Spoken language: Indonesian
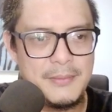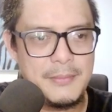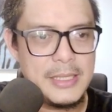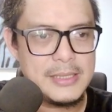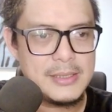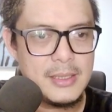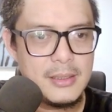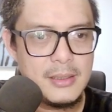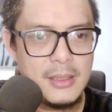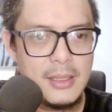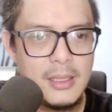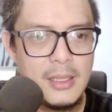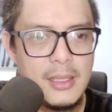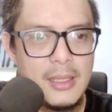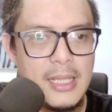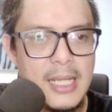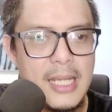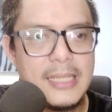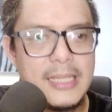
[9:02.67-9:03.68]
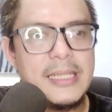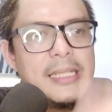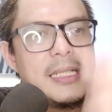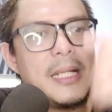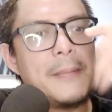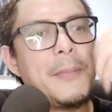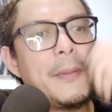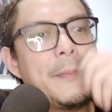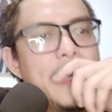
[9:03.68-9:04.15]
best. Lah ini
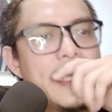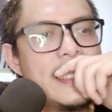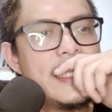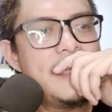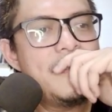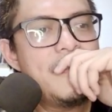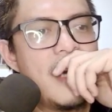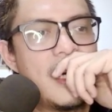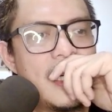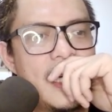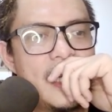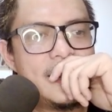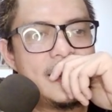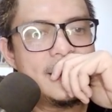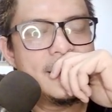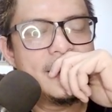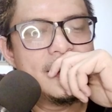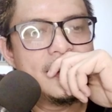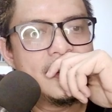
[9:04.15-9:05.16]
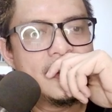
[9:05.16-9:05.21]
kenapa berlima guys?